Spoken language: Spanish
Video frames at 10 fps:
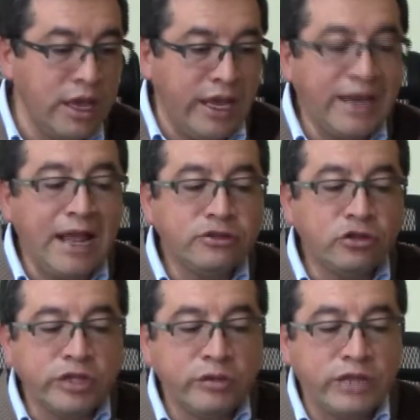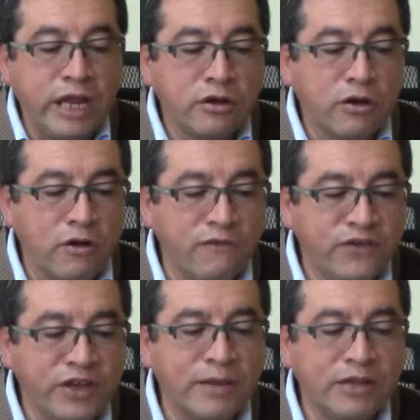El alto tribunal,
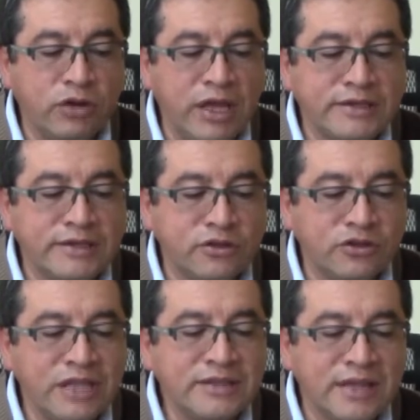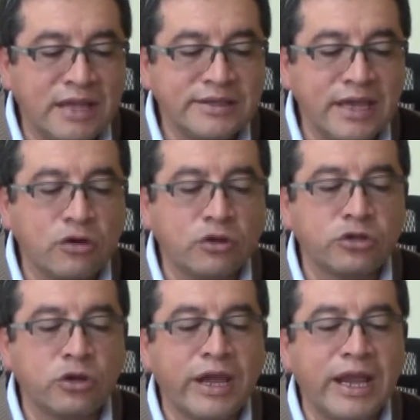confirmando la decisión de instancia,
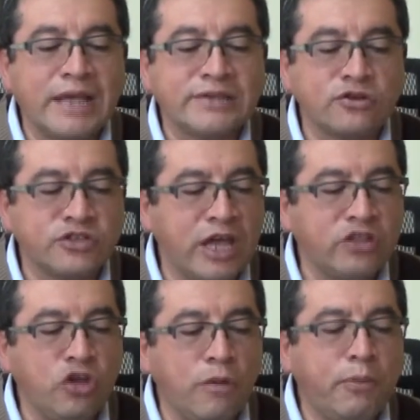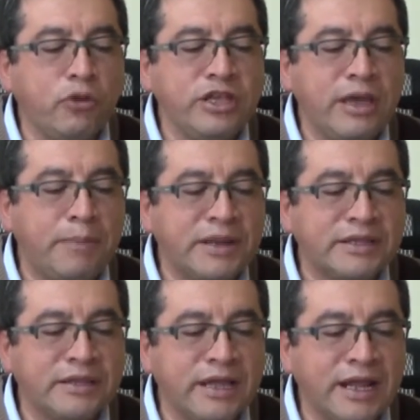encontró que la sociedad no podía
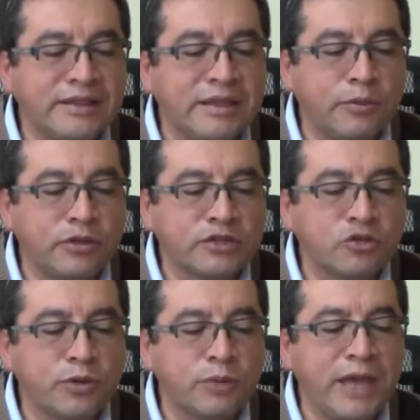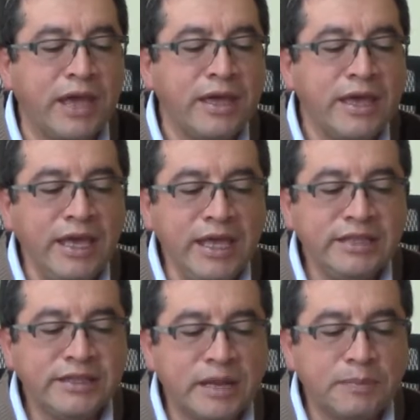pretender anteponer su propia
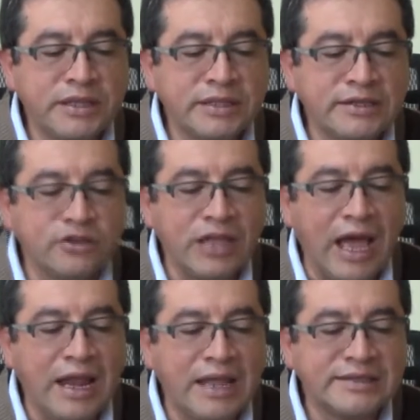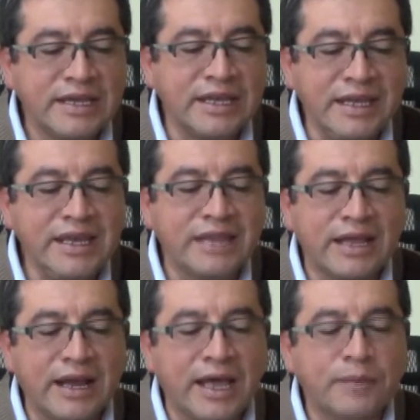interpretación a la SIC y
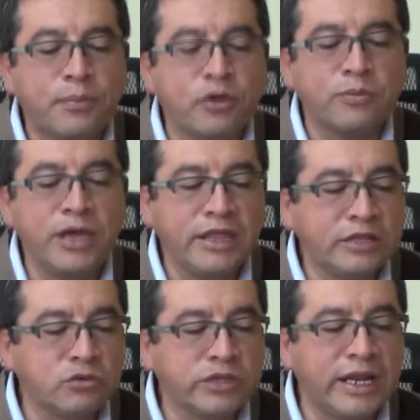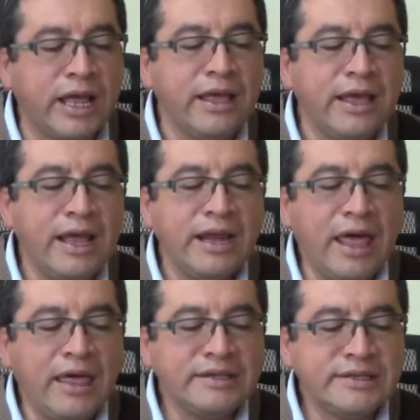atacar por vía de tutela
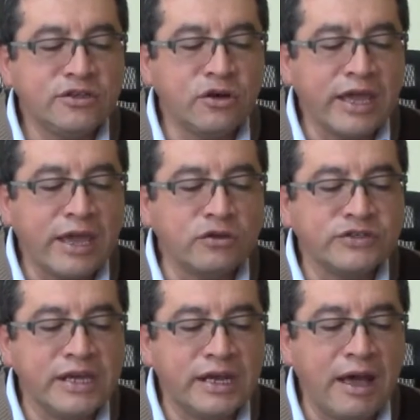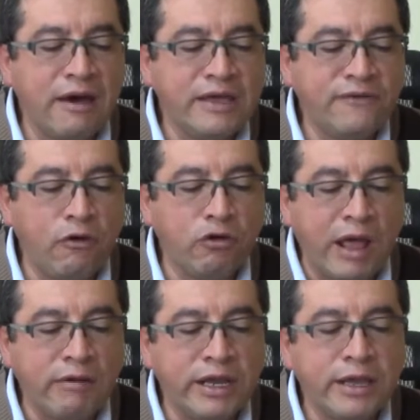la decisión que consideraba
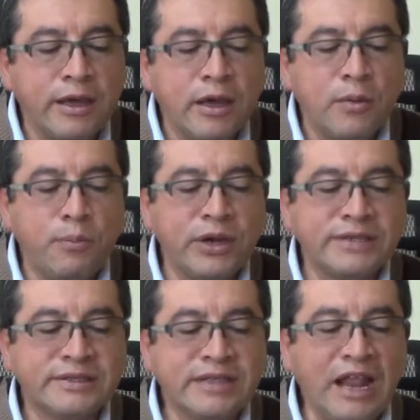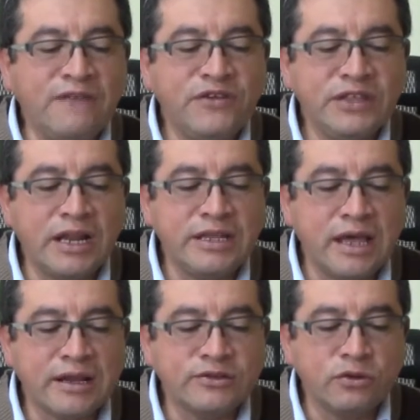desfavorable, pues tal
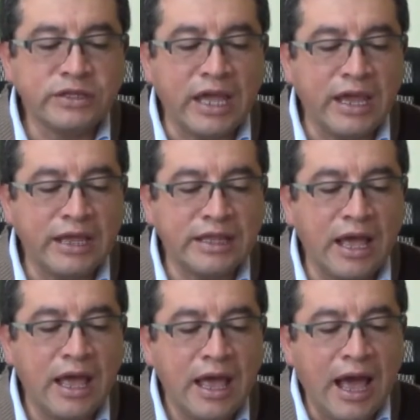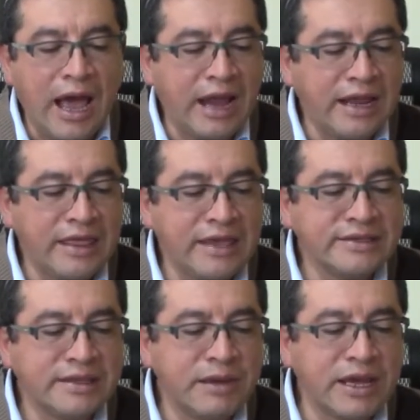finalidad resulta ajena a la de
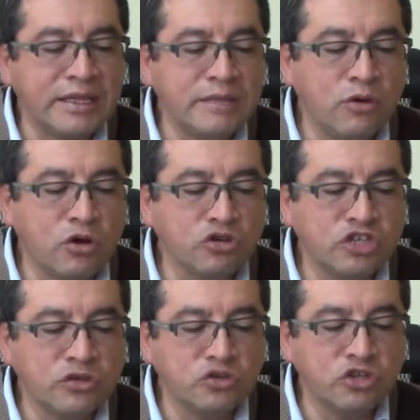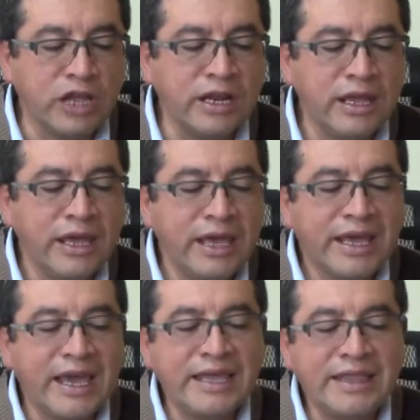este mecanismo constitucional
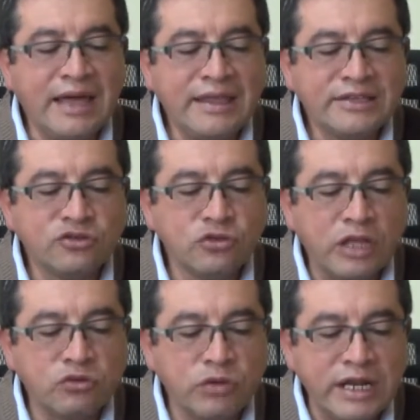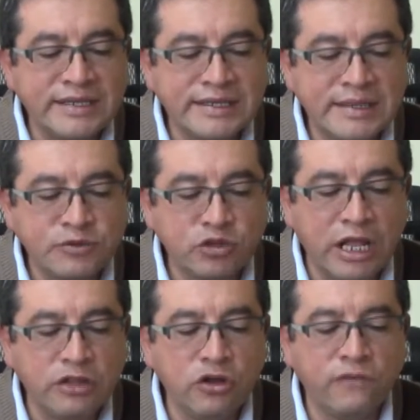que dada su naturaleza
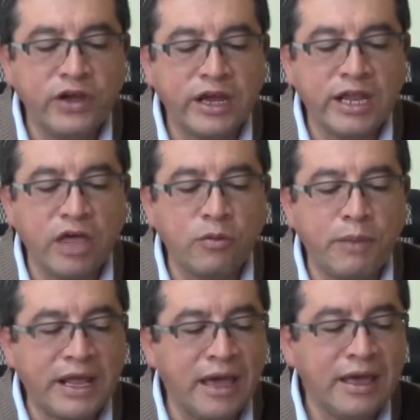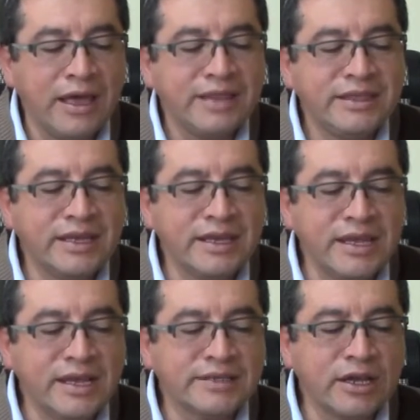excepcional no fue creado para
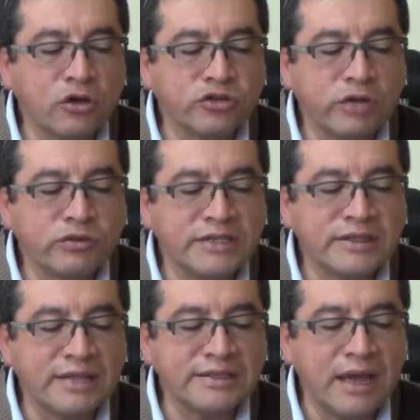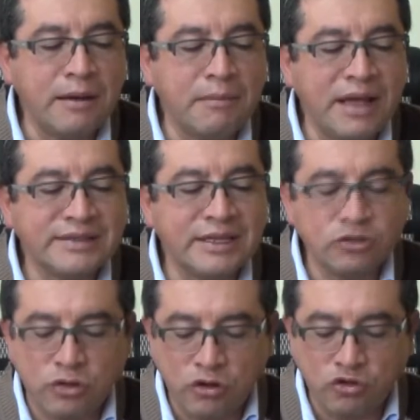dirigirse contra una instancia más
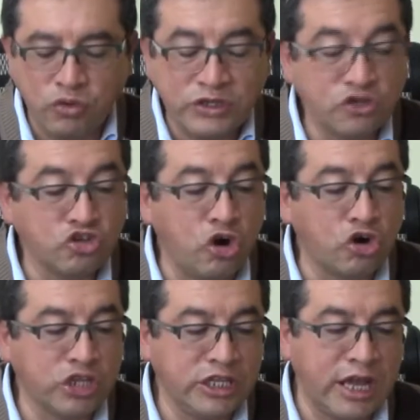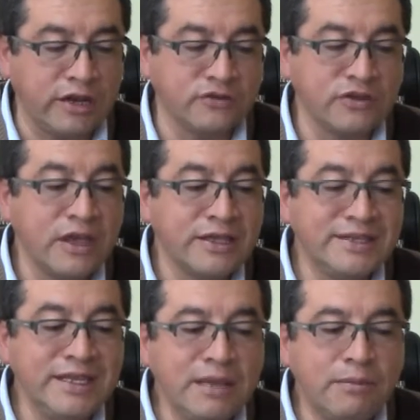dentro de los juicios ordinarios.
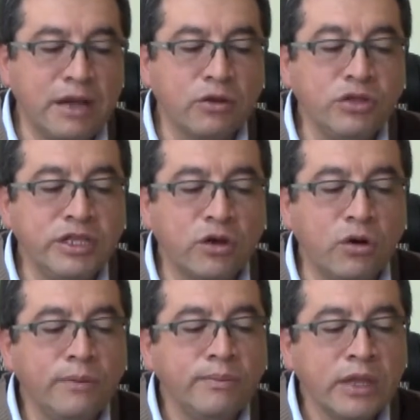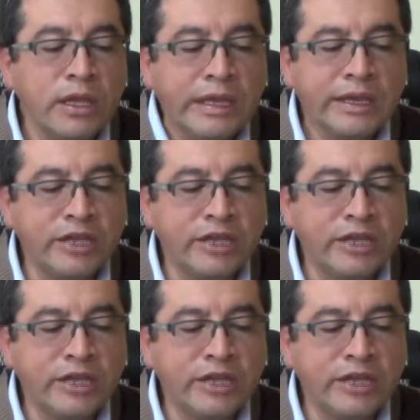Sin embargo, indicó que